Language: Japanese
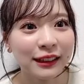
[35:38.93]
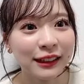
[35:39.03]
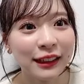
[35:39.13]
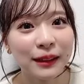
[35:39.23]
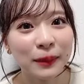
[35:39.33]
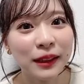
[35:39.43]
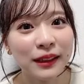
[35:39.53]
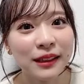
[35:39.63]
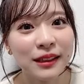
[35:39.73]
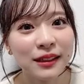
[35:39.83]
あねえ
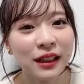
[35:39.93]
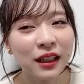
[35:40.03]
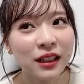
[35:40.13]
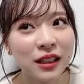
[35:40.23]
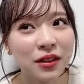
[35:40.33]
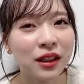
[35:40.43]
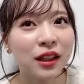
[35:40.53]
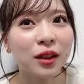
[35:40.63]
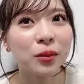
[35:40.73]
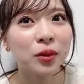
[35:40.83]
来月は話せる
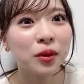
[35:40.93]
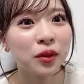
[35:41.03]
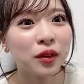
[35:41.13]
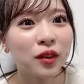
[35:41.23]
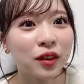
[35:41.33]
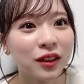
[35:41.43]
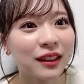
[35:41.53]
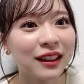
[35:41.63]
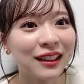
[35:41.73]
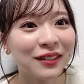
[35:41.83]
機会も
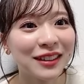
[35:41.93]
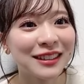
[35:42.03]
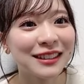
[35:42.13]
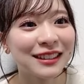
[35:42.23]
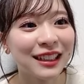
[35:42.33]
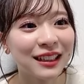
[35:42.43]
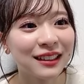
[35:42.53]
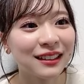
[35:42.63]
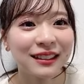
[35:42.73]
ありますしね